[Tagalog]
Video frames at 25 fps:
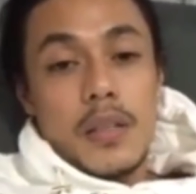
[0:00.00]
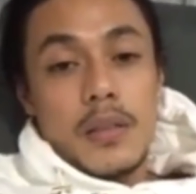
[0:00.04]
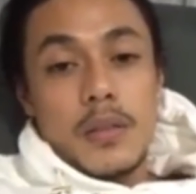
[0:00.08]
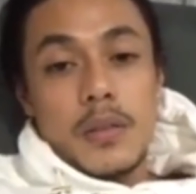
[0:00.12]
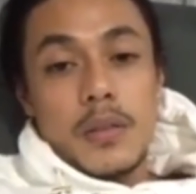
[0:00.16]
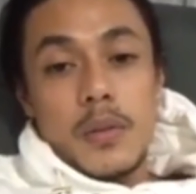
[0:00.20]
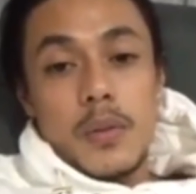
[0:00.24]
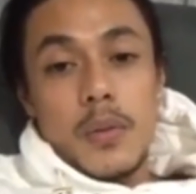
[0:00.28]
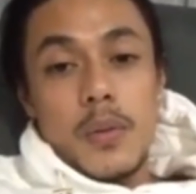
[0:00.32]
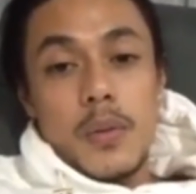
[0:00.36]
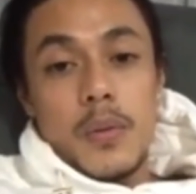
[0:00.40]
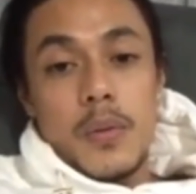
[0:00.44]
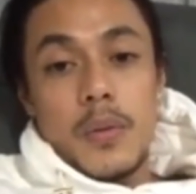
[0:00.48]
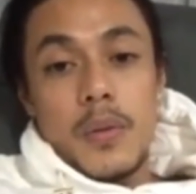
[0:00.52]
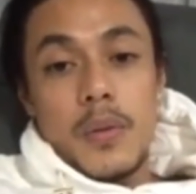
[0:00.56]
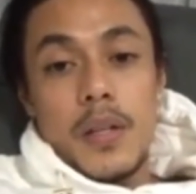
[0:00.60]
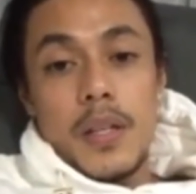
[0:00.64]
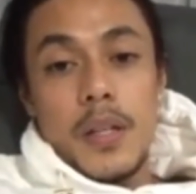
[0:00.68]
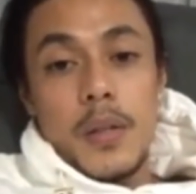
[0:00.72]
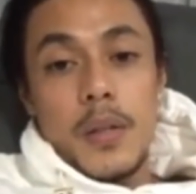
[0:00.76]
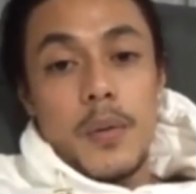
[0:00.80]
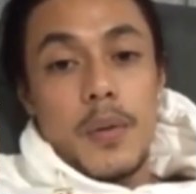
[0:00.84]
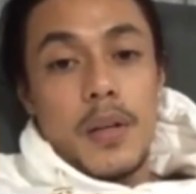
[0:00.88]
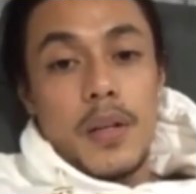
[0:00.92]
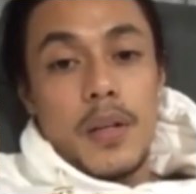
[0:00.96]
So,
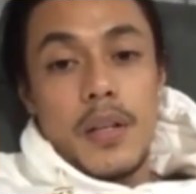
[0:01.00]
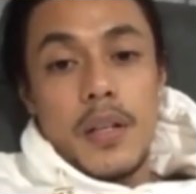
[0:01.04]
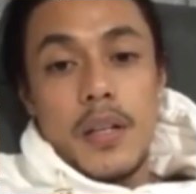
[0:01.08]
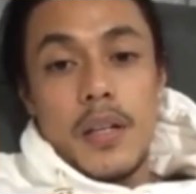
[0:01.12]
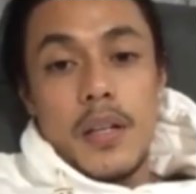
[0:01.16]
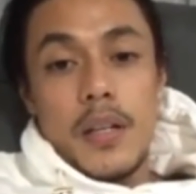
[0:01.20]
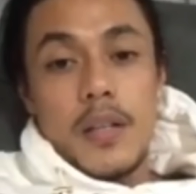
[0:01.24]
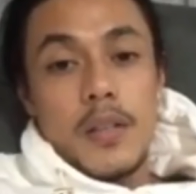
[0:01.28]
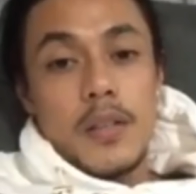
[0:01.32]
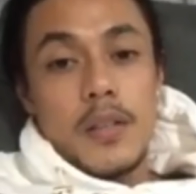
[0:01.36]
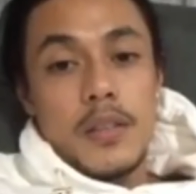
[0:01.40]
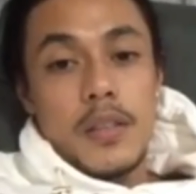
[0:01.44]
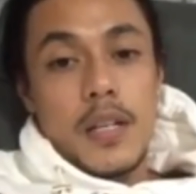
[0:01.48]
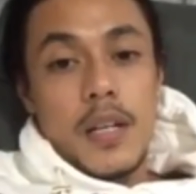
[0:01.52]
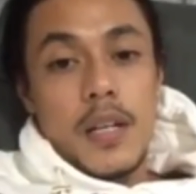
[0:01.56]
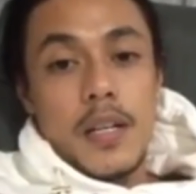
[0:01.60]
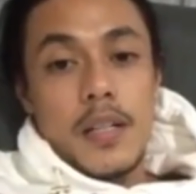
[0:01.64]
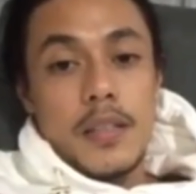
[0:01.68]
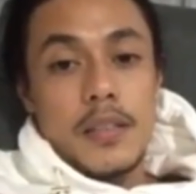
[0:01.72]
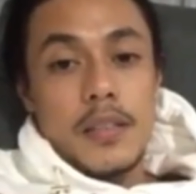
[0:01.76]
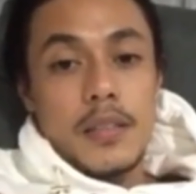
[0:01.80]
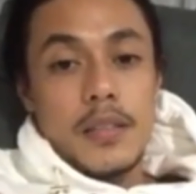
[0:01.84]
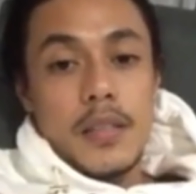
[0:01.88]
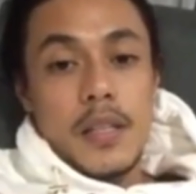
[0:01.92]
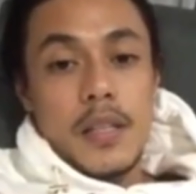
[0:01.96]
anyway, ayun
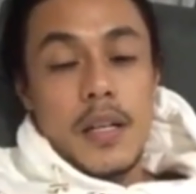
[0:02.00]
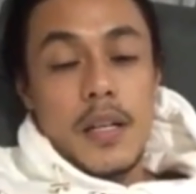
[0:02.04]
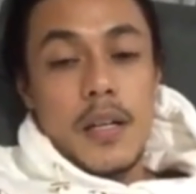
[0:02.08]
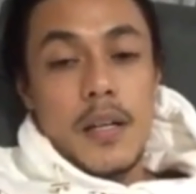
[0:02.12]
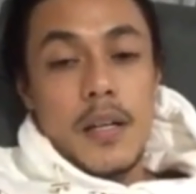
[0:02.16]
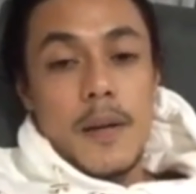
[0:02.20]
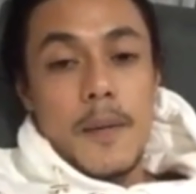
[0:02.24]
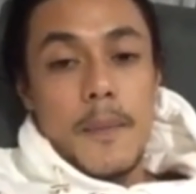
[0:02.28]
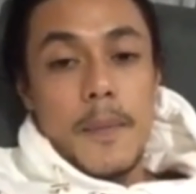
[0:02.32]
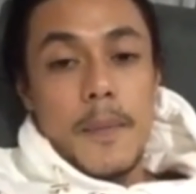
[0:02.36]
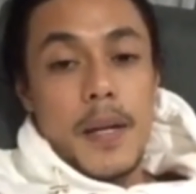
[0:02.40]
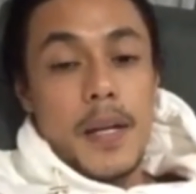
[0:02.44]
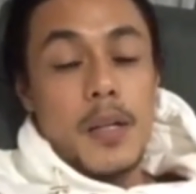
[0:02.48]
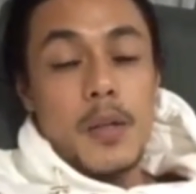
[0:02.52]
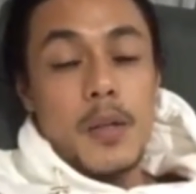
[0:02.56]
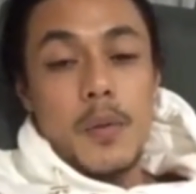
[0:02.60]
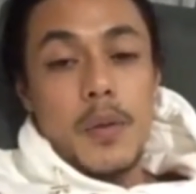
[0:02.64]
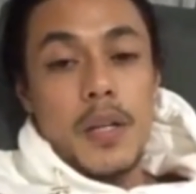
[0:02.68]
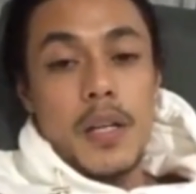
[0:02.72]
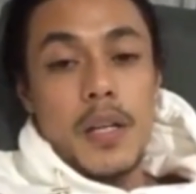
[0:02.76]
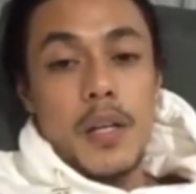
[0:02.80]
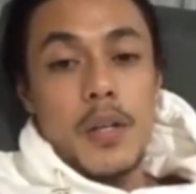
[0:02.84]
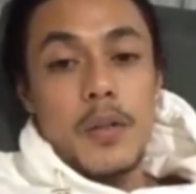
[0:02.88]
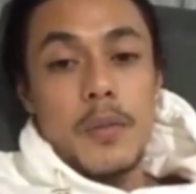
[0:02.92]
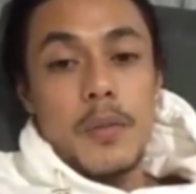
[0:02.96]
guys. Um,
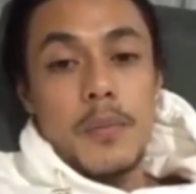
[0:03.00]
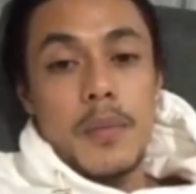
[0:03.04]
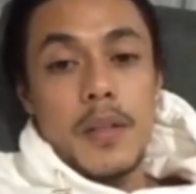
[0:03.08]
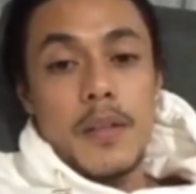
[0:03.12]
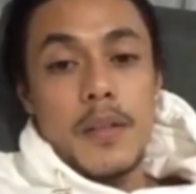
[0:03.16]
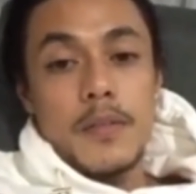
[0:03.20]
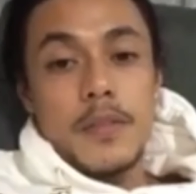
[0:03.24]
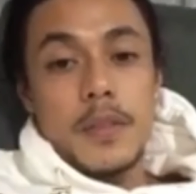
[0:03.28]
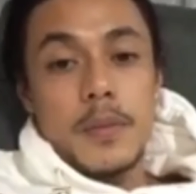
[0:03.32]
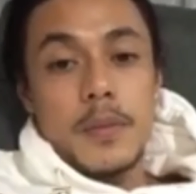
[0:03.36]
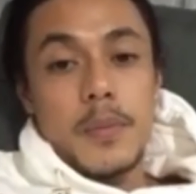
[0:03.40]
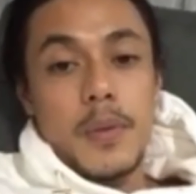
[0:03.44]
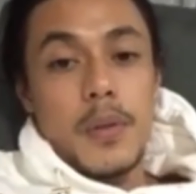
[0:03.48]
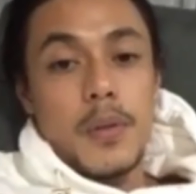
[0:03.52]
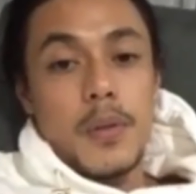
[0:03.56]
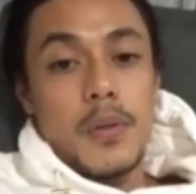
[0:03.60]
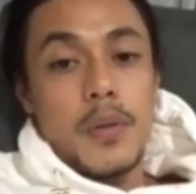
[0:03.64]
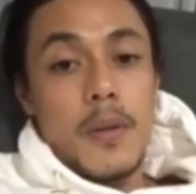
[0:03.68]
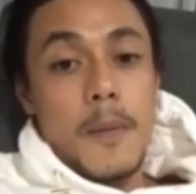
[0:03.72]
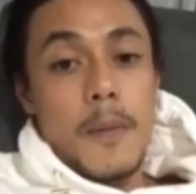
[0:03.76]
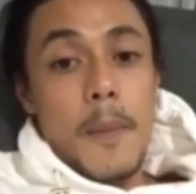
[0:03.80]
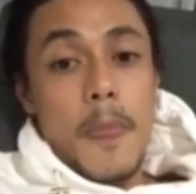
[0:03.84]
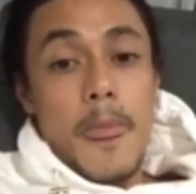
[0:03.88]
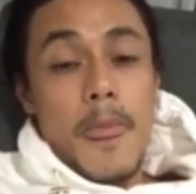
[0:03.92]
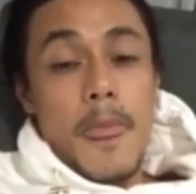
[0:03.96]
anyway, ayun mobs
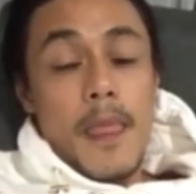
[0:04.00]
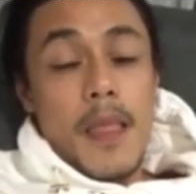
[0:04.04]
bro.